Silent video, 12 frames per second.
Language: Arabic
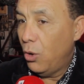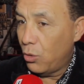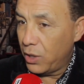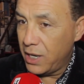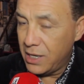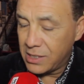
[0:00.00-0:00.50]

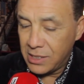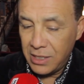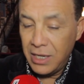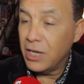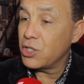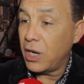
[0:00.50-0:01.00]
اغنيه
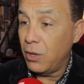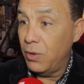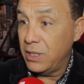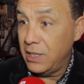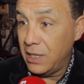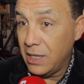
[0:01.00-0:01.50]
يا
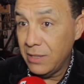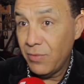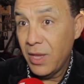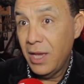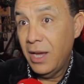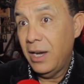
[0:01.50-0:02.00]
ودينا
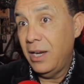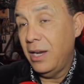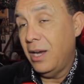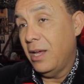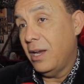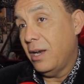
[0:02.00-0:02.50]

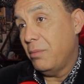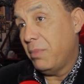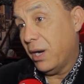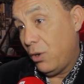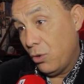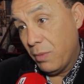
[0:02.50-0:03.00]

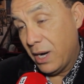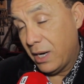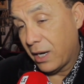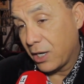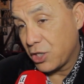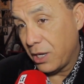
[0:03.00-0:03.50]

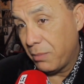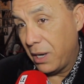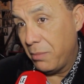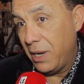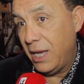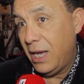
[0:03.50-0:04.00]
للمرحومه رجاء بن
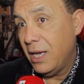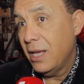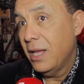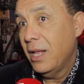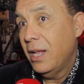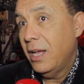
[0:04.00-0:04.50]
المليح
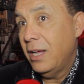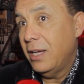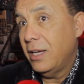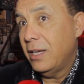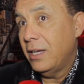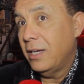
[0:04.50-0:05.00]

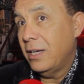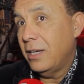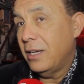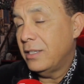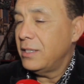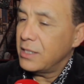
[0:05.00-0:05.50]

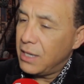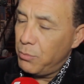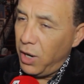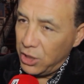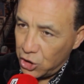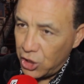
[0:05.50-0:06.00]
آه، درتها بواحد